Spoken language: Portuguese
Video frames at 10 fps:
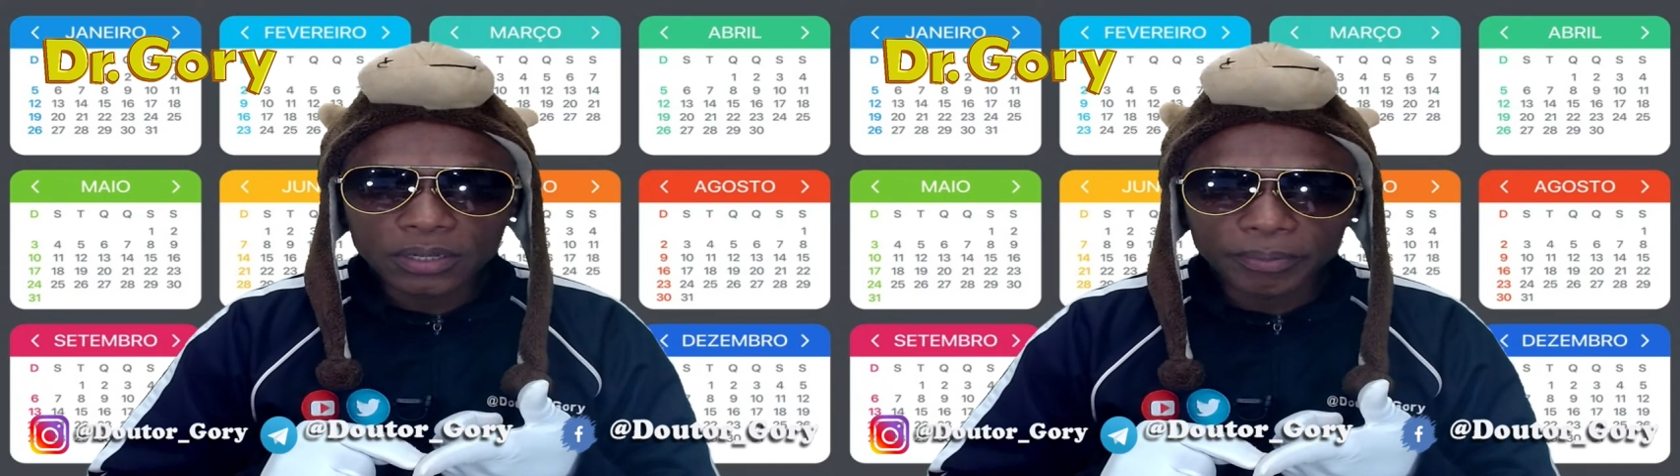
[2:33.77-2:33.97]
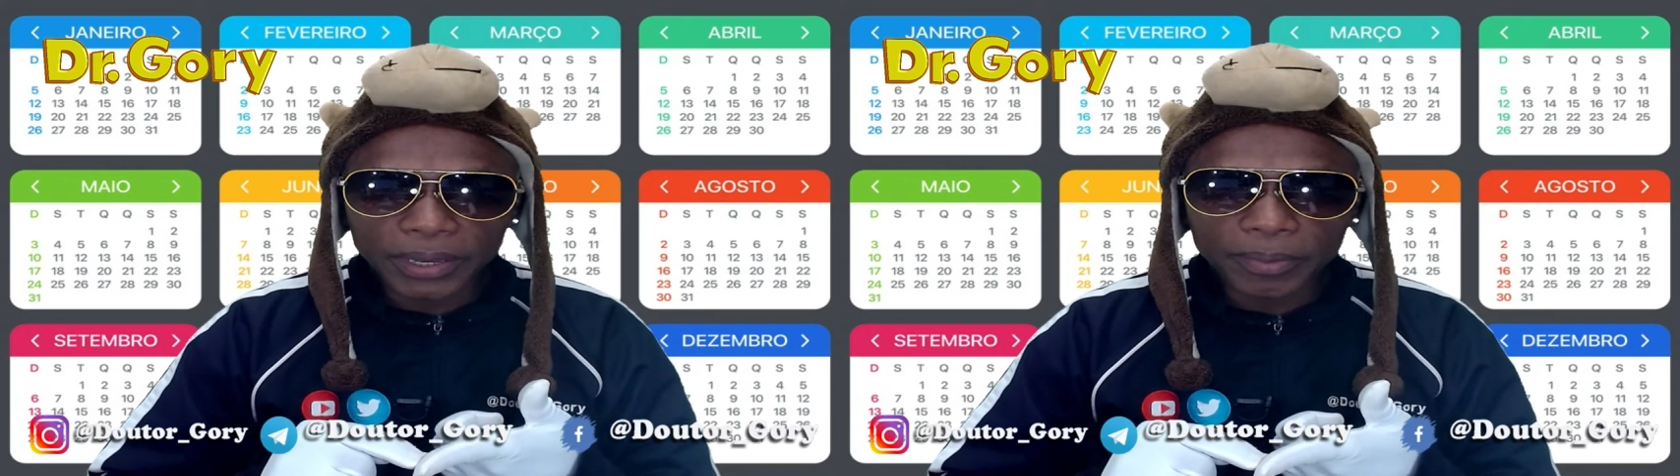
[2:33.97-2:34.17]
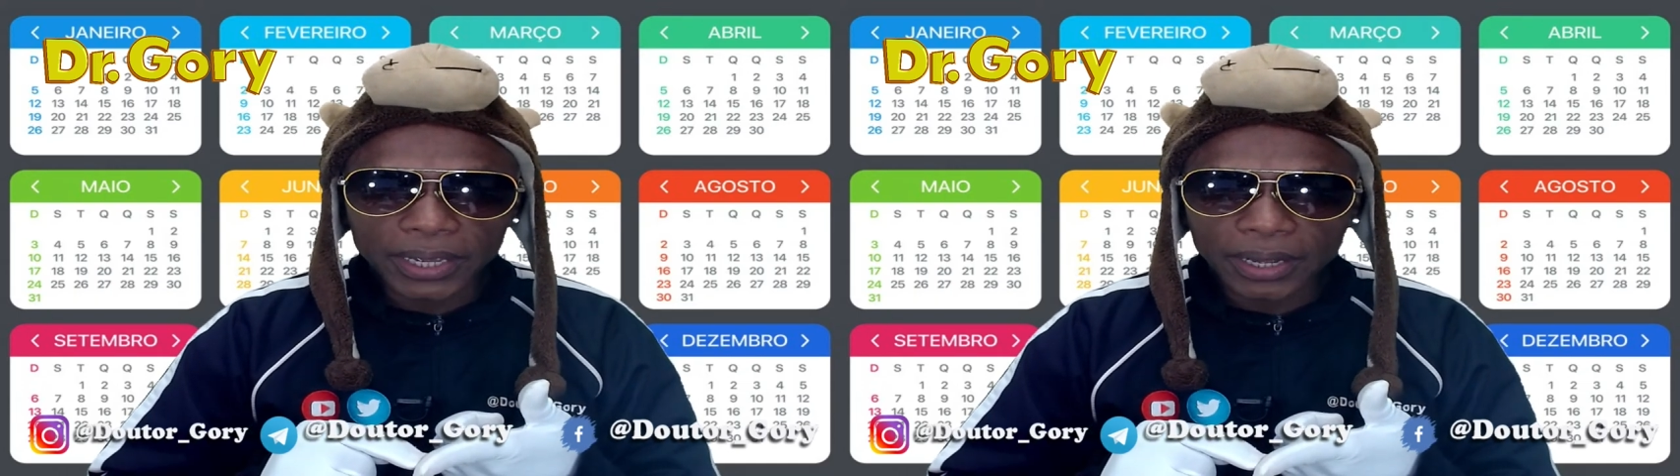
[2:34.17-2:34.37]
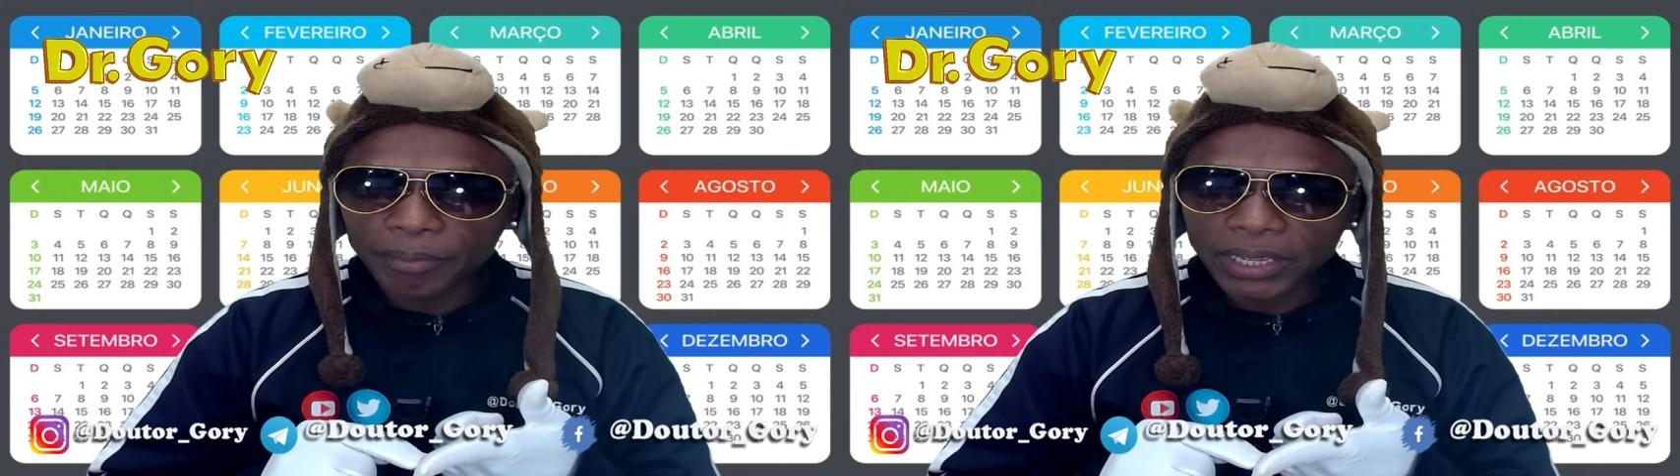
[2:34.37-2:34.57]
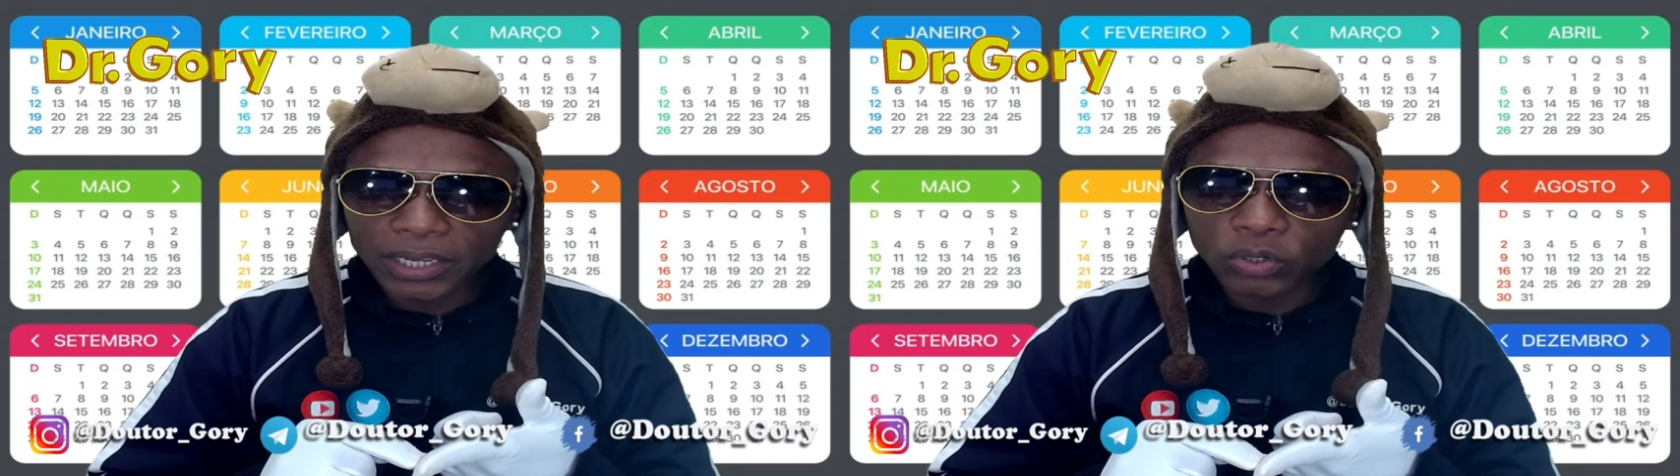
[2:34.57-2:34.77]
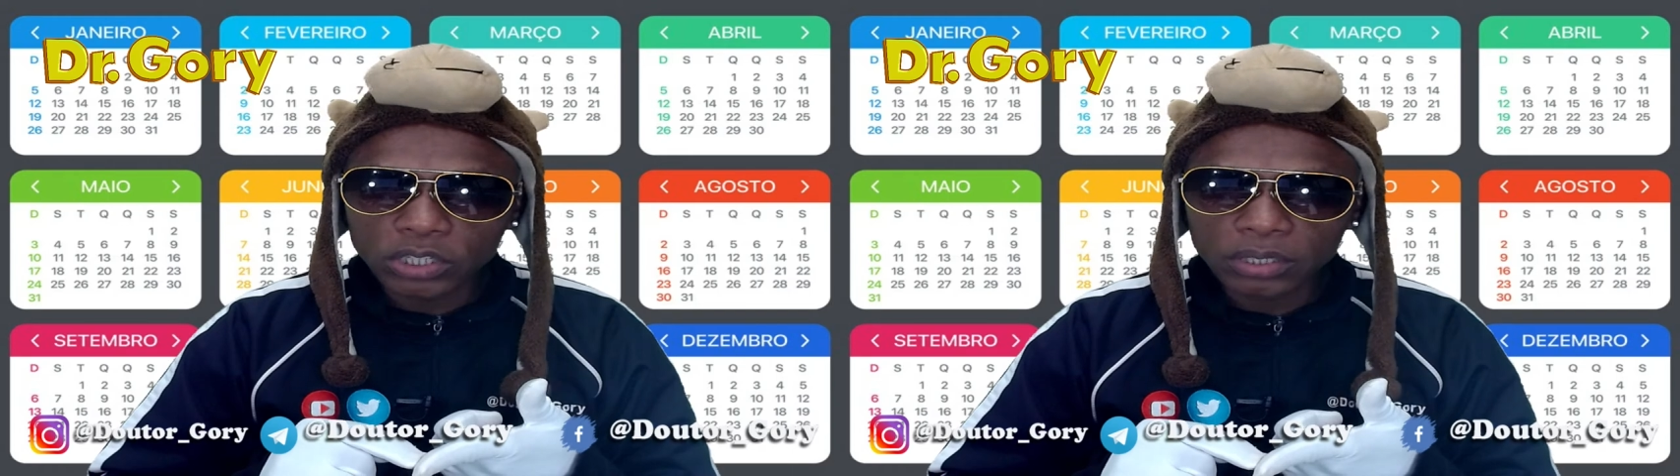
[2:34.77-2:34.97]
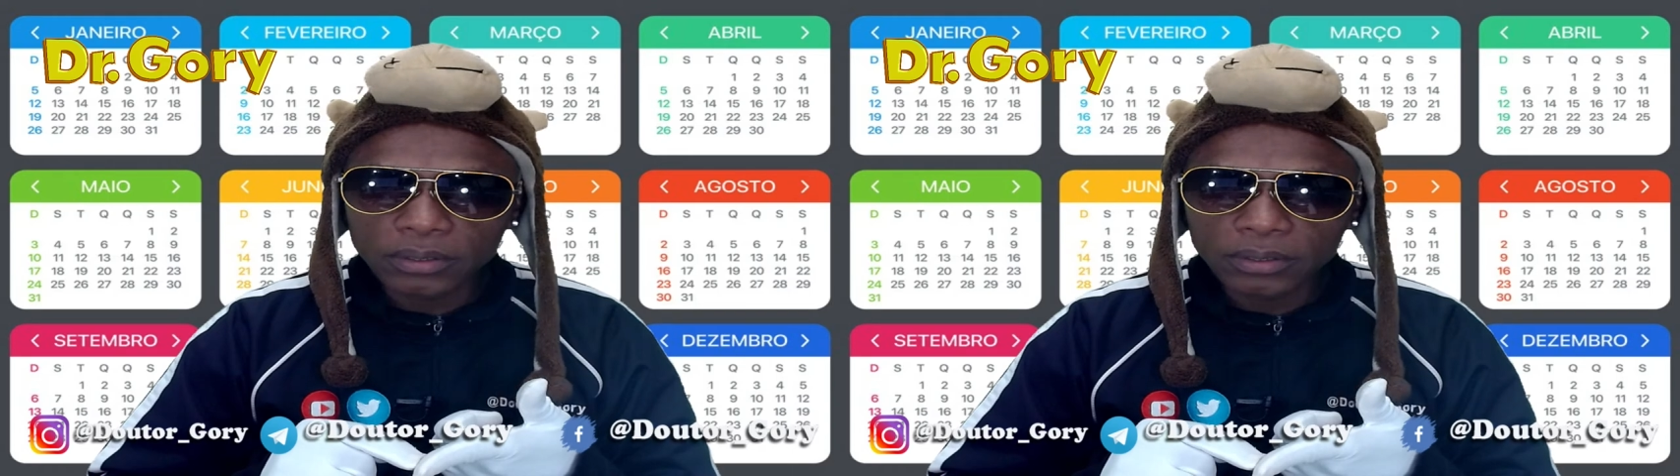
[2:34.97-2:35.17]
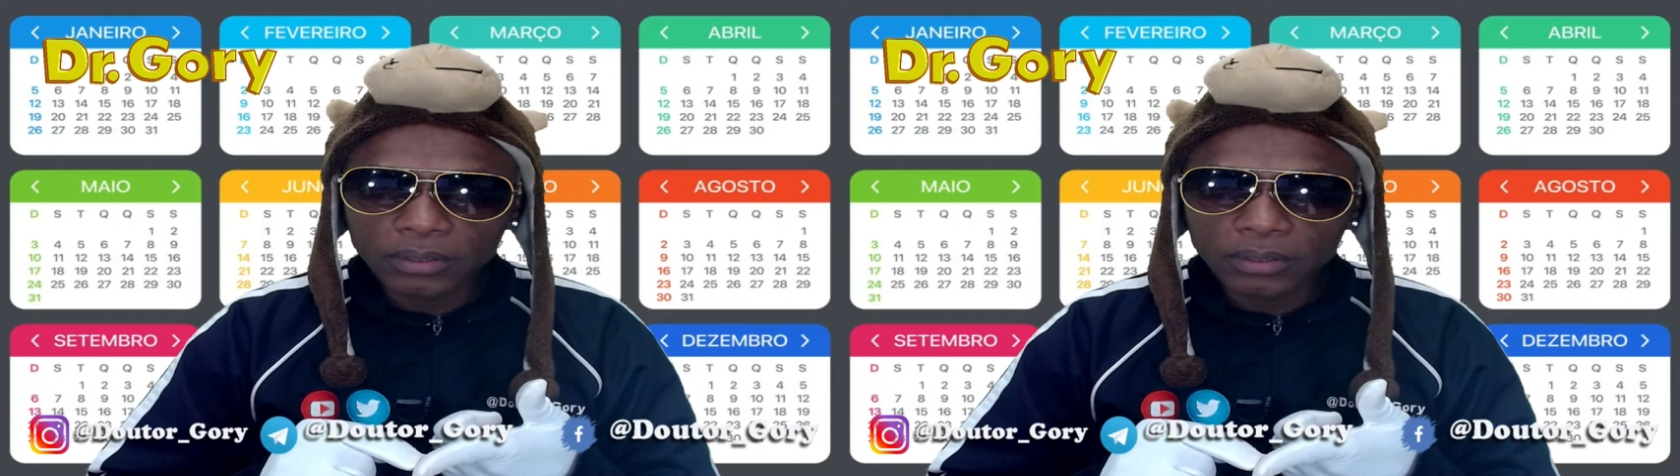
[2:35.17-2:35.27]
também na Bahia. A Bahia hoje...